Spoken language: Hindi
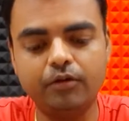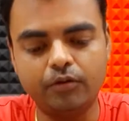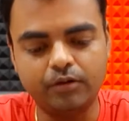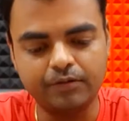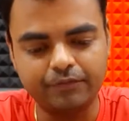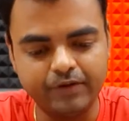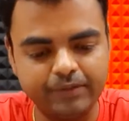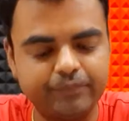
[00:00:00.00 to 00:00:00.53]

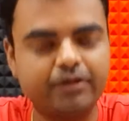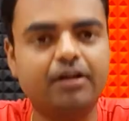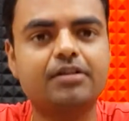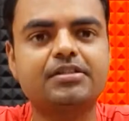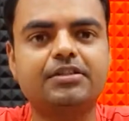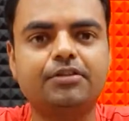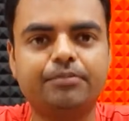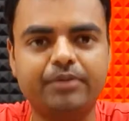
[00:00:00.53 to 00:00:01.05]
और फ्लिपकार्ट
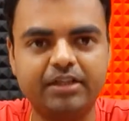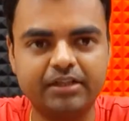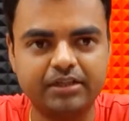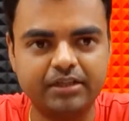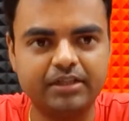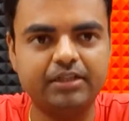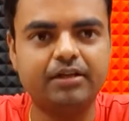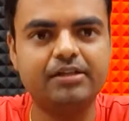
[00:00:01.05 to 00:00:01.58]
से जब मैंने
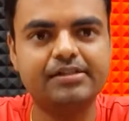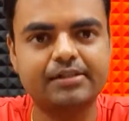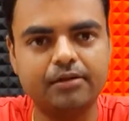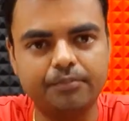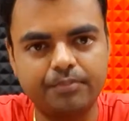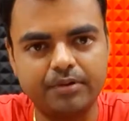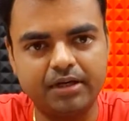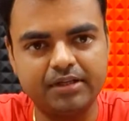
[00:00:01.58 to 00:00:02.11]
ख़रीदा
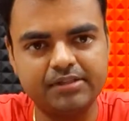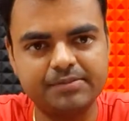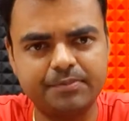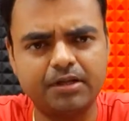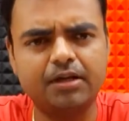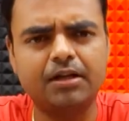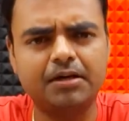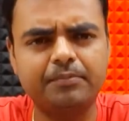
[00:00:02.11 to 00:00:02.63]
इसका प्राइस
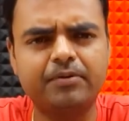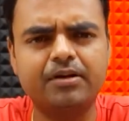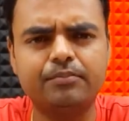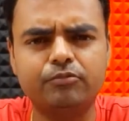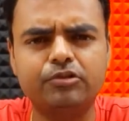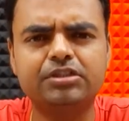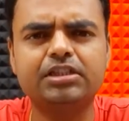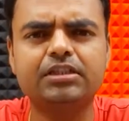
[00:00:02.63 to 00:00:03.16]
पड़ा लगभग
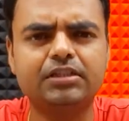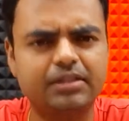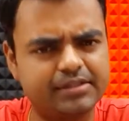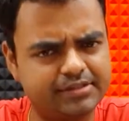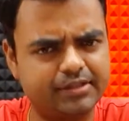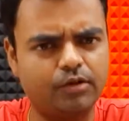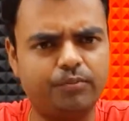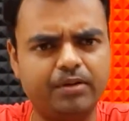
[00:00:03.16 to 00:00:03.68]
मुझे दस
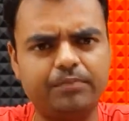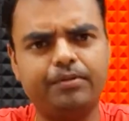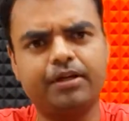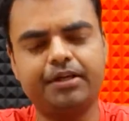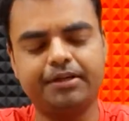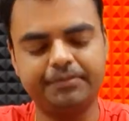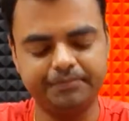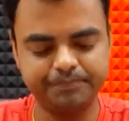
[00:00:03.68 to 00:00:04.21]
हज़ार रुपया
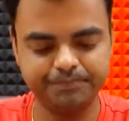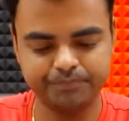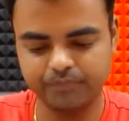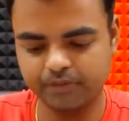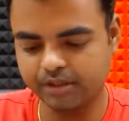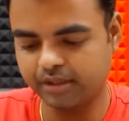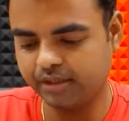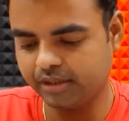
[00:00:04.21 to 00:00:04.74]
पड़ा है
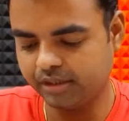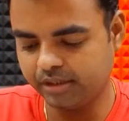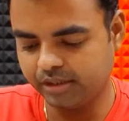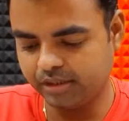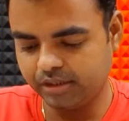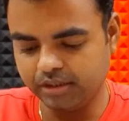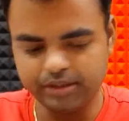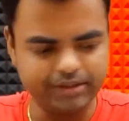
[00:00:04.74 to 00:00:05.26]

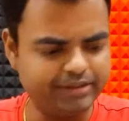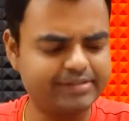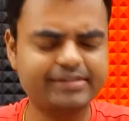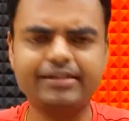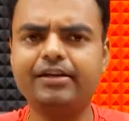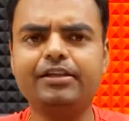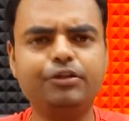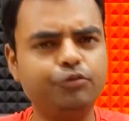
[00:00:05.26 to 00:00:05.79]

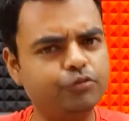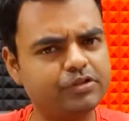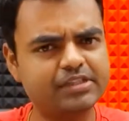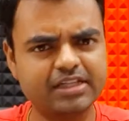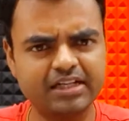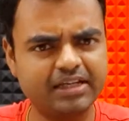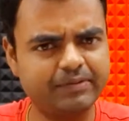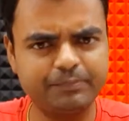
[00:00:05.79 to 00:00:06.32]
इसका यूज़
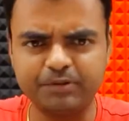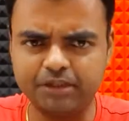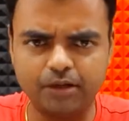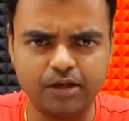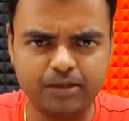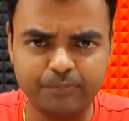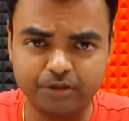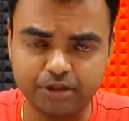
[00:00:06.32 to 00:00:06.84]
करने बाद पता
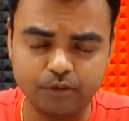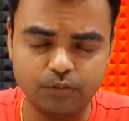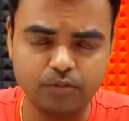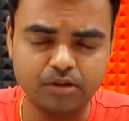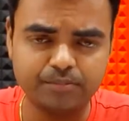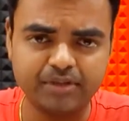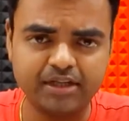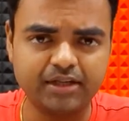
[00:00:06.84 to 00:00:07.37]
लग
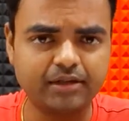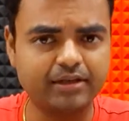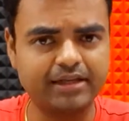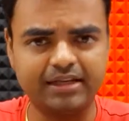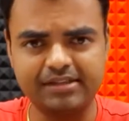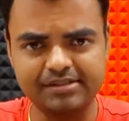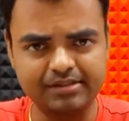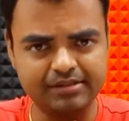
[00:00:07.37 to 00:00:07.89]
बताऊँगा मैं
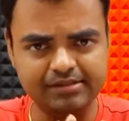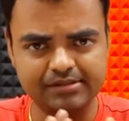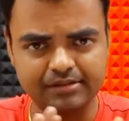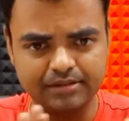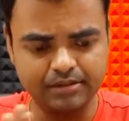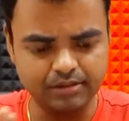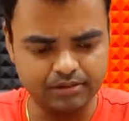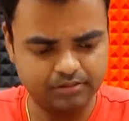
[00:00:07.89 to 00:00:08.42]
कैसा
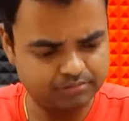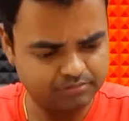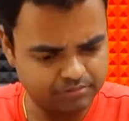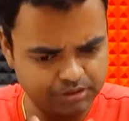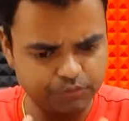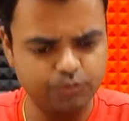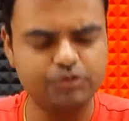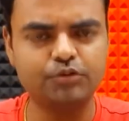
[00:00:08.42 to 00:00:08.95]
इसका
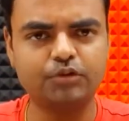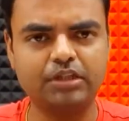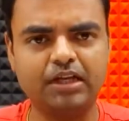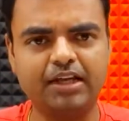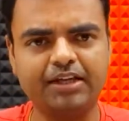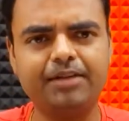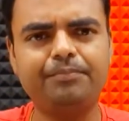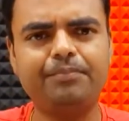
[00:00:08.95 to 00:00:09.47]
यूज़ होता
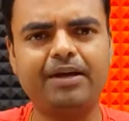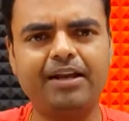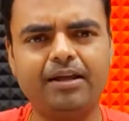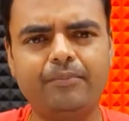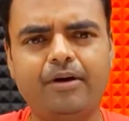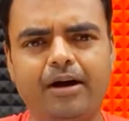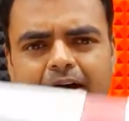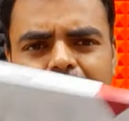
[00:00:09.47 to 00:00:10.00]
है लेकिन पहले
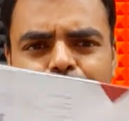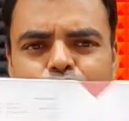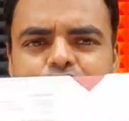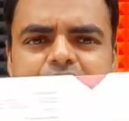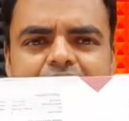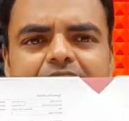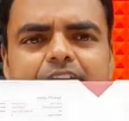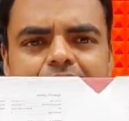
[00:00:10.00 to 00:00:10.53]
हम
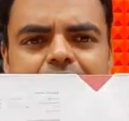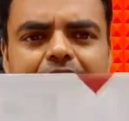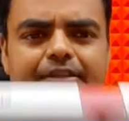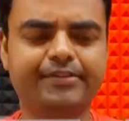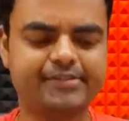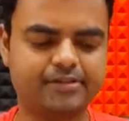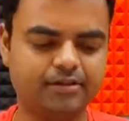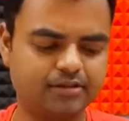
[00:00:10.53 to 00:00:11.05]
अनबॉक्सिंग करते हैं
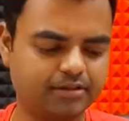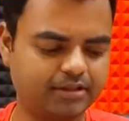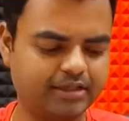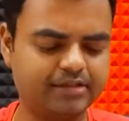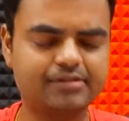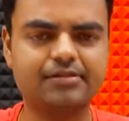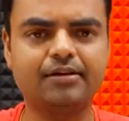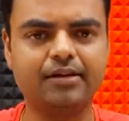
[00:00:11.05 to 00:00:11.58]
इसका
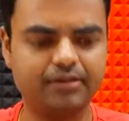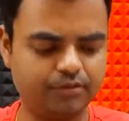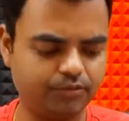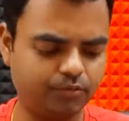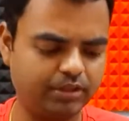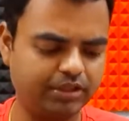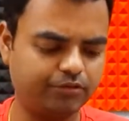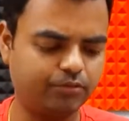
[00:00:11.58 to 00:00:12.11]
कैसा है
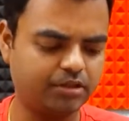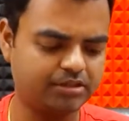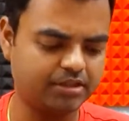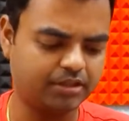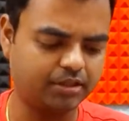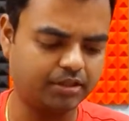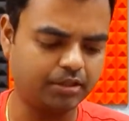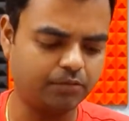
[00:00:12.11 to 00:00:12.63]
तो ये थोड़ा सा
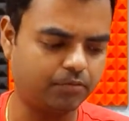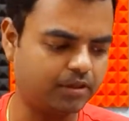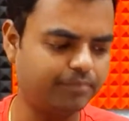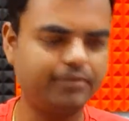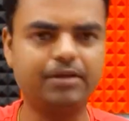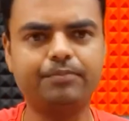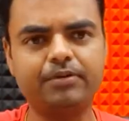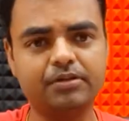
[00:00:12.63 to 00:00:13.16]
कटा हुआ है
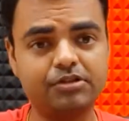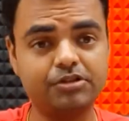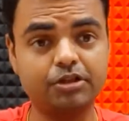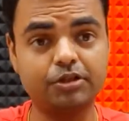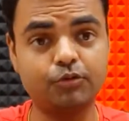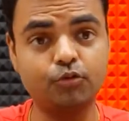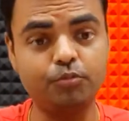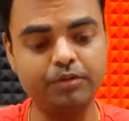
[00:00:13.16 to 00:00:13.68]
मेरे पास
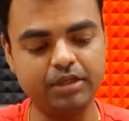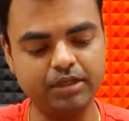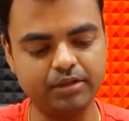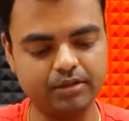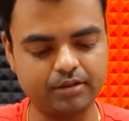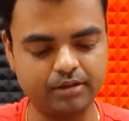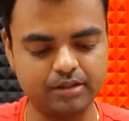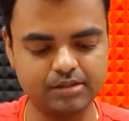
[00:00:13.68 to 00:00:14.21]
चक्कू भी है
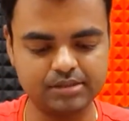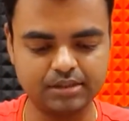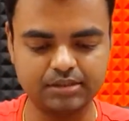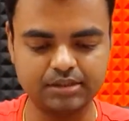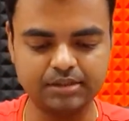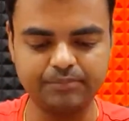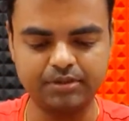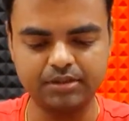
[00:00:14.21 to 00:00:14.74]
काट
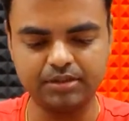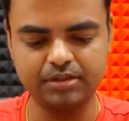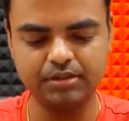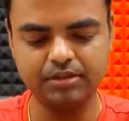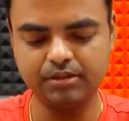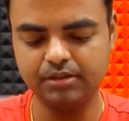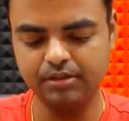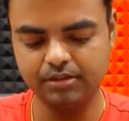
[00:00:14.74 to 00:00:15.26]
सकते हैं
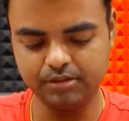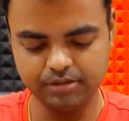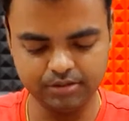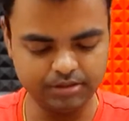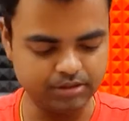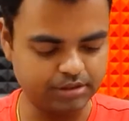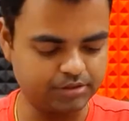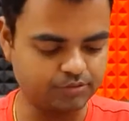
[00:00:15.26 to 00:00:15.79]

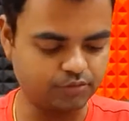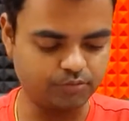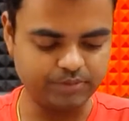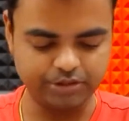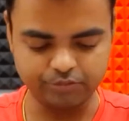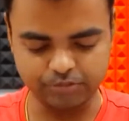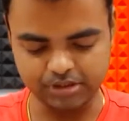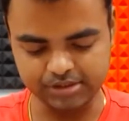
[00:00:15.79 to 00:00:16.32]
बट इसको
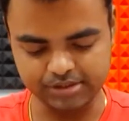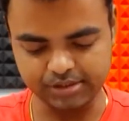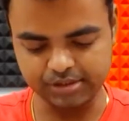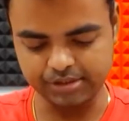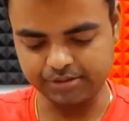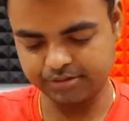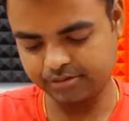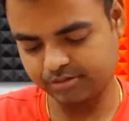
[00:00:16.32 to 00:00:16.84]
मैं थोड़ा सा
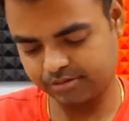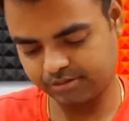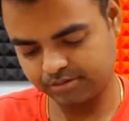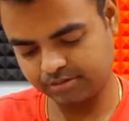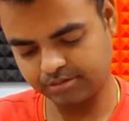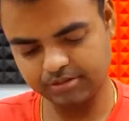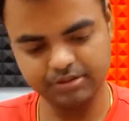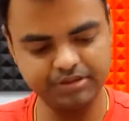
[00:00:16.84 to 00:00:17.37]

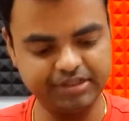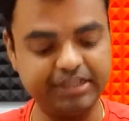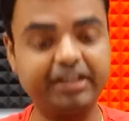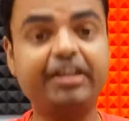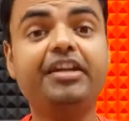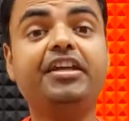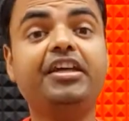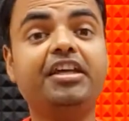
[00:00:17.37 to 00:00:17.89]

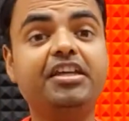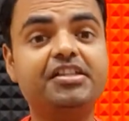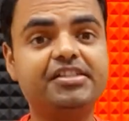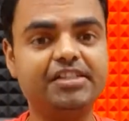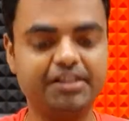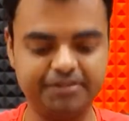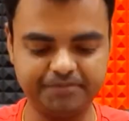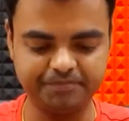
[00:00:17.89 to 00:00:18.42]
टेक इट
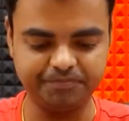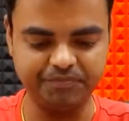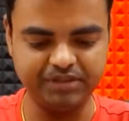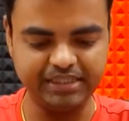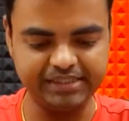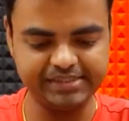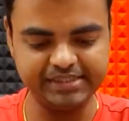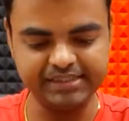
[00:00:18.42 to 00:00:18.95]
ईजी
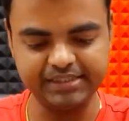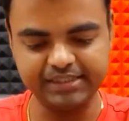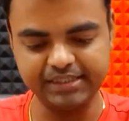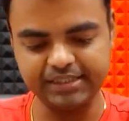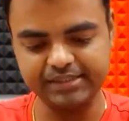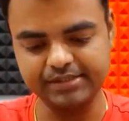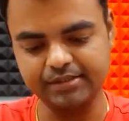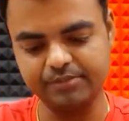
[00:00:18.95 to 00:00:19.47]
देसी
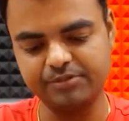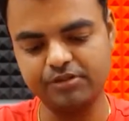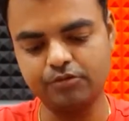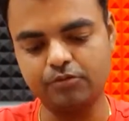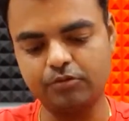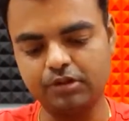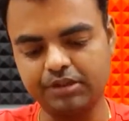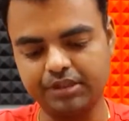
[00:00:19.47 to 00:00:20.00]
तरीके से हम इसे
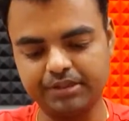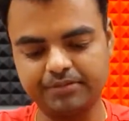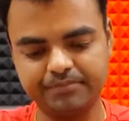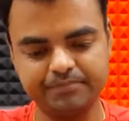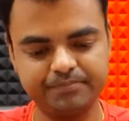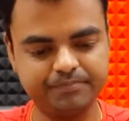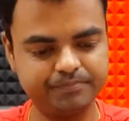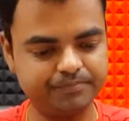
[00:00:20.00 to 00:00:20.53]
खोलते हैं
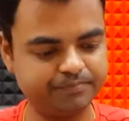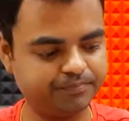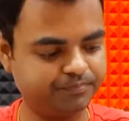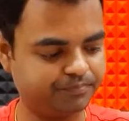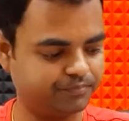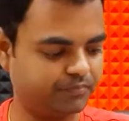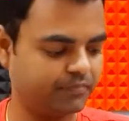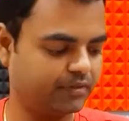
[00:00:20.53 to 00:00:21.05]

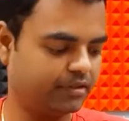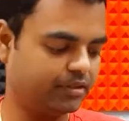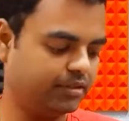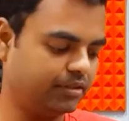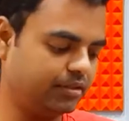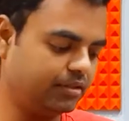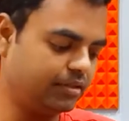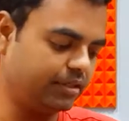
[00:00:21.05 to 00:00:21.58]

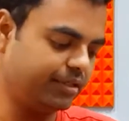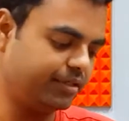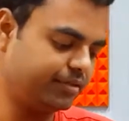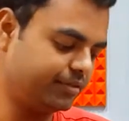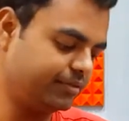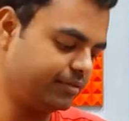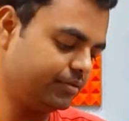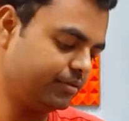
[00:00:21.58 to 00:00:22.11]
राइट
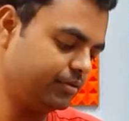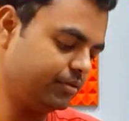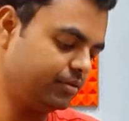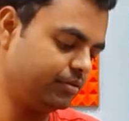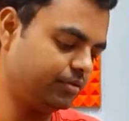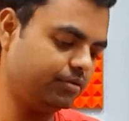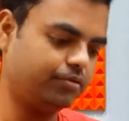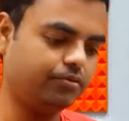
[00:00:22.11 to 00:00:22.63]

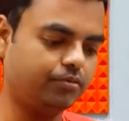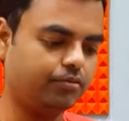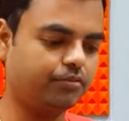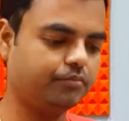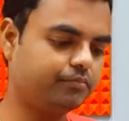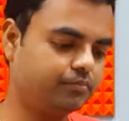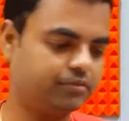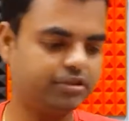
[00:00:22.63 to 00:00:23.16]
तो
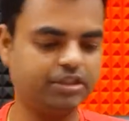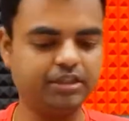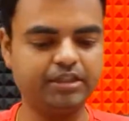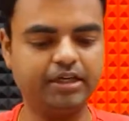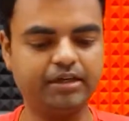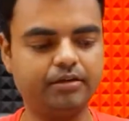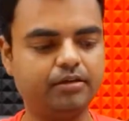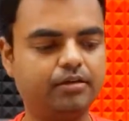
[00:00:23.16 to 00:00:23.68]
ठीक
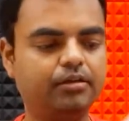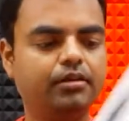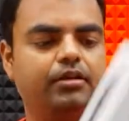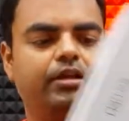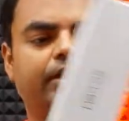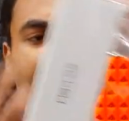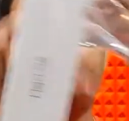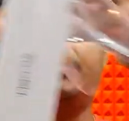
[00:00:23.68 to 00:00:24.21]
है एक